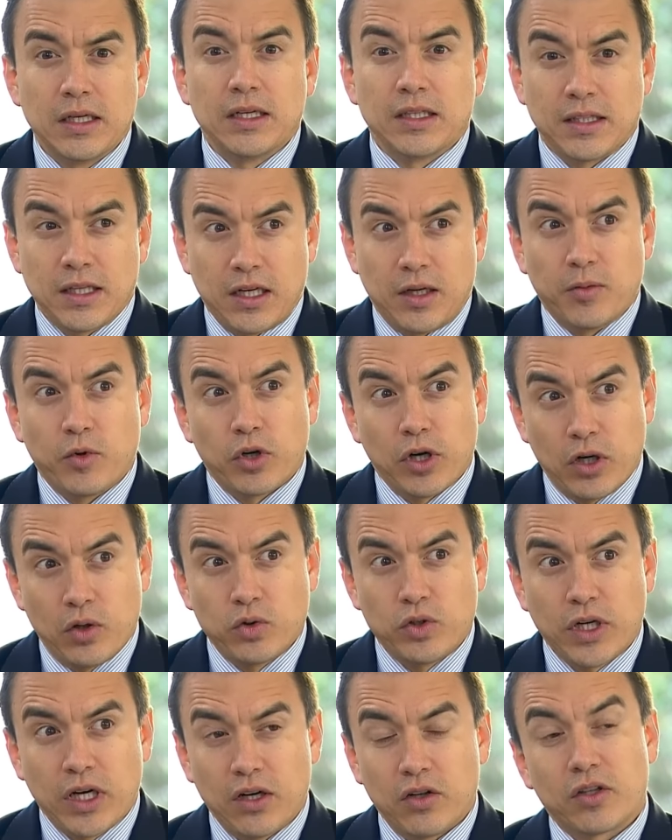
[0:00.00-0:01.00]
Tenemos que
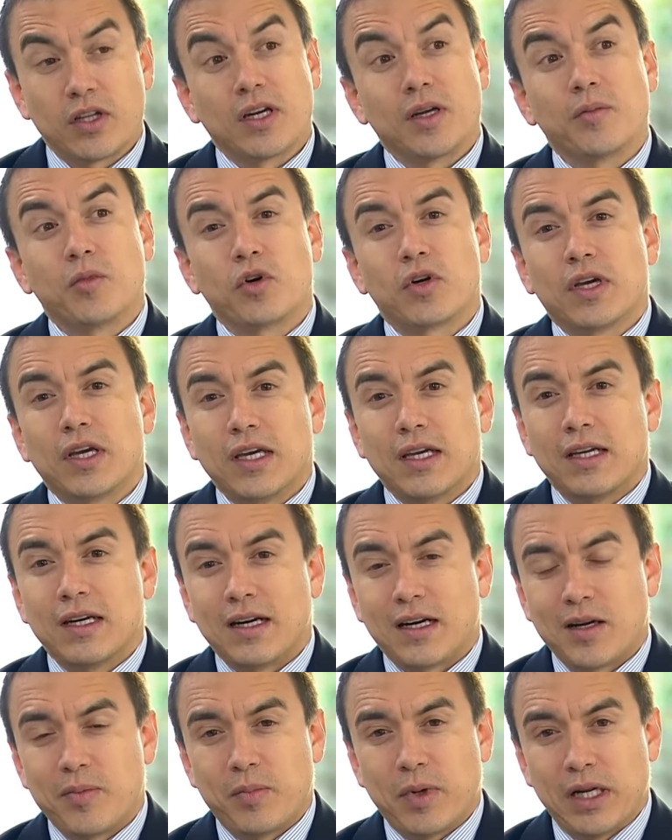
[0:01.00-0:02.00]
lucharlo, tenemos que
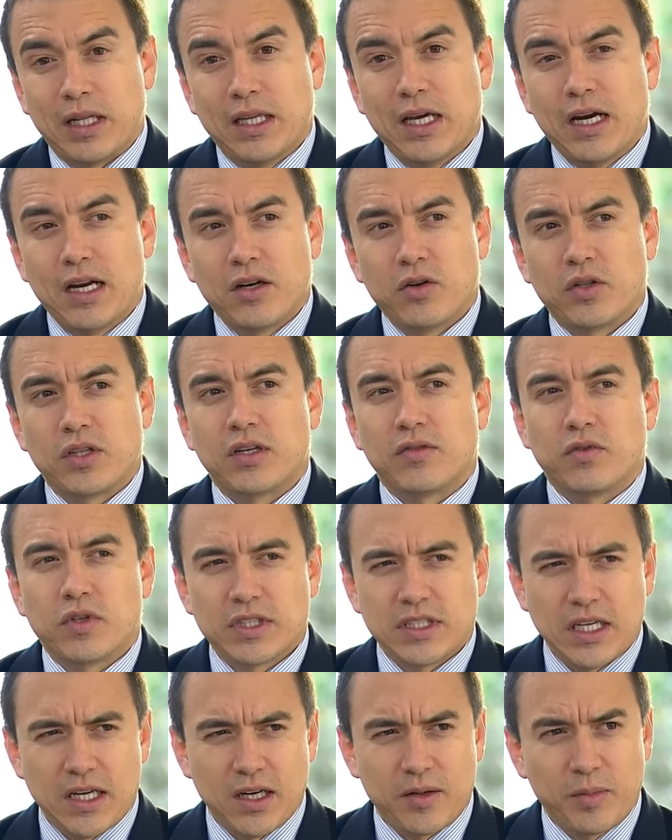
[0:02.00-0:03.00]
respaldar a nuestras
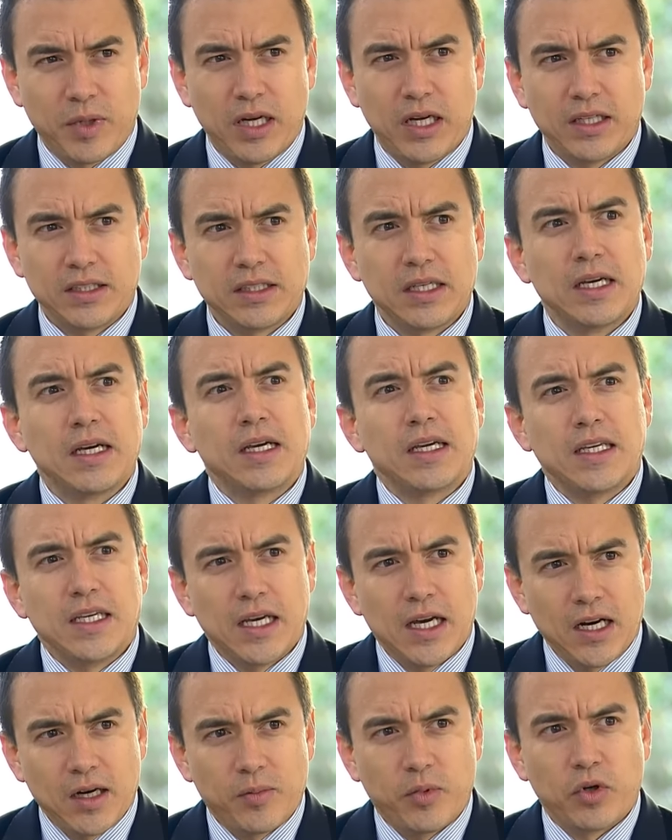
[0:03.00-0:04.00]
Fuerzas Armadas y
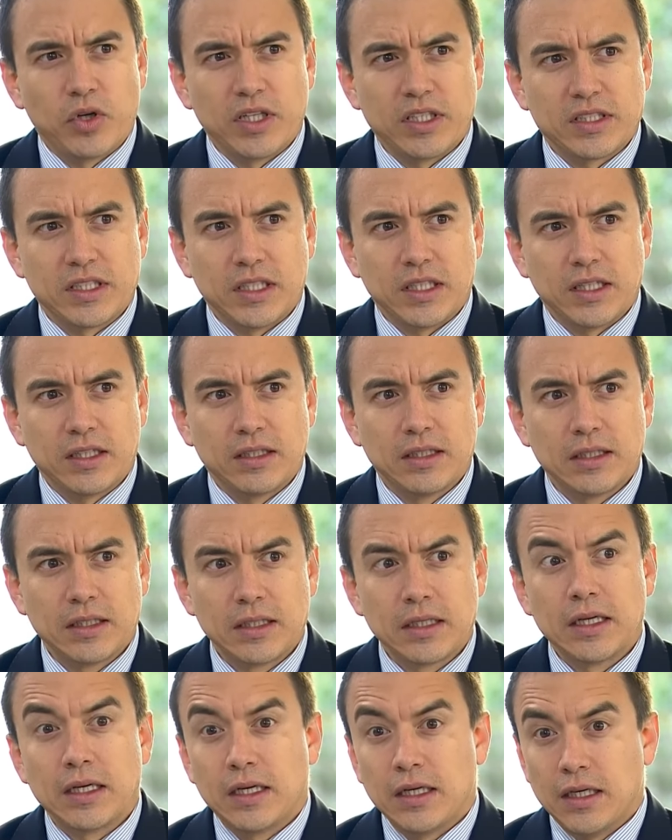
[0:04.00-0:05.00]
a la policía.
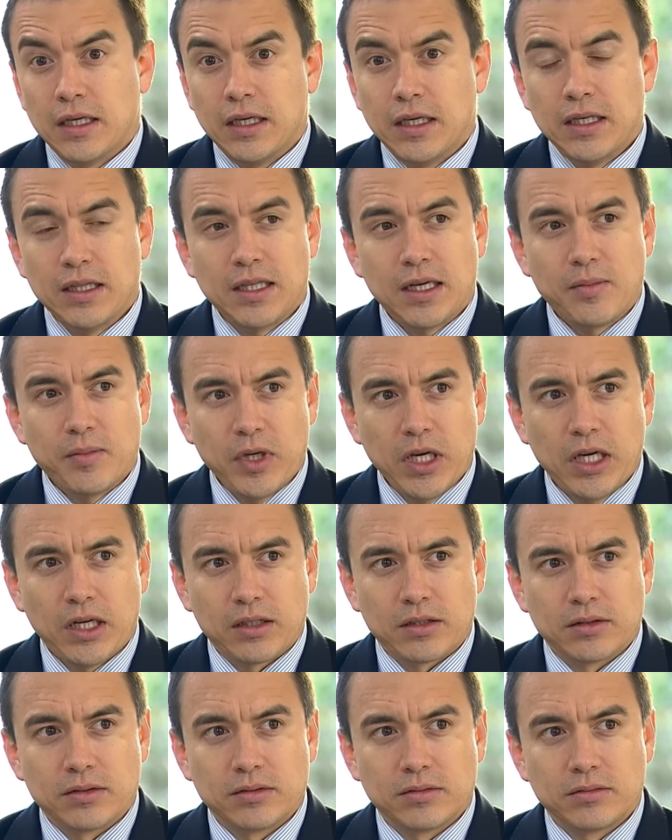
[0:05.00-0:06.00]
Y también,
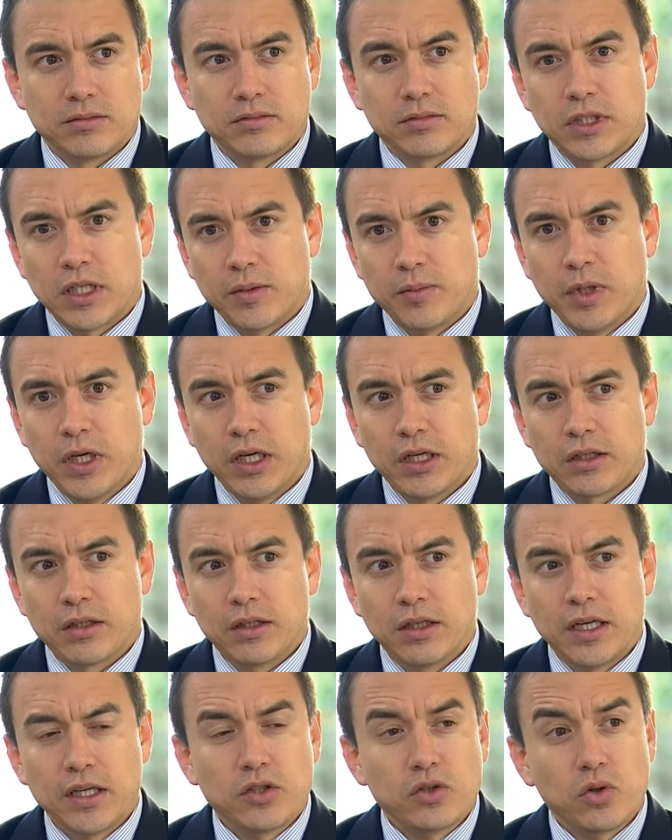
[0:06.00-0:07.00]
también,
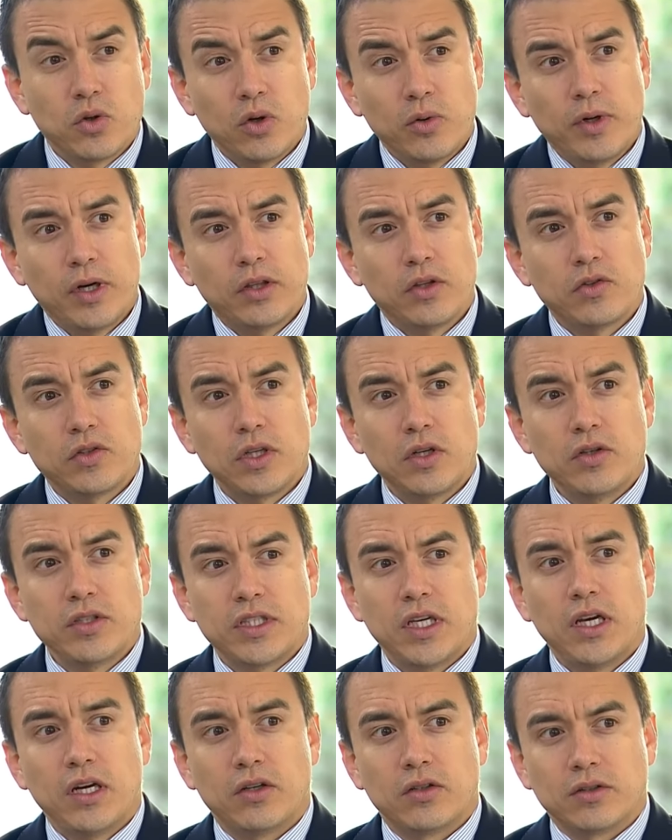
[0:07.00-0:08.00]
en sus gobiernos sí lo
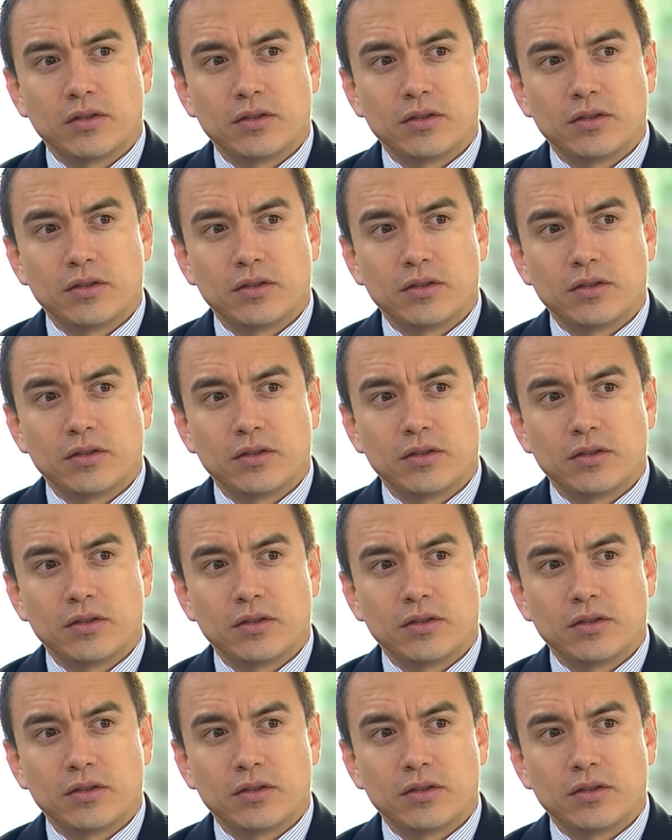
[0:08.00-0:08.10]
hicieron.